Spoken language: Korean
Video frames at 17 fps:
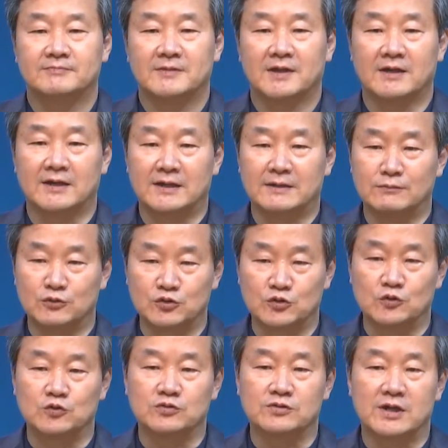하나님
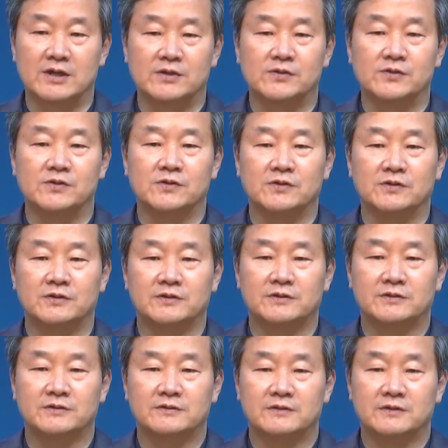무서운 줄 알고
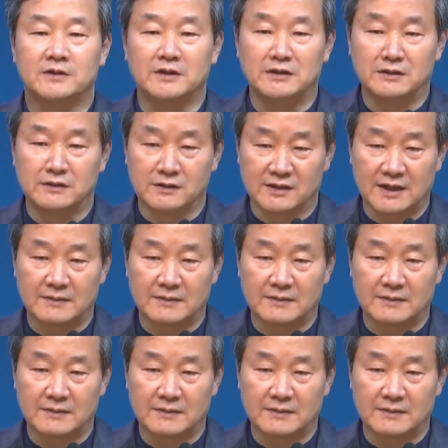있는 것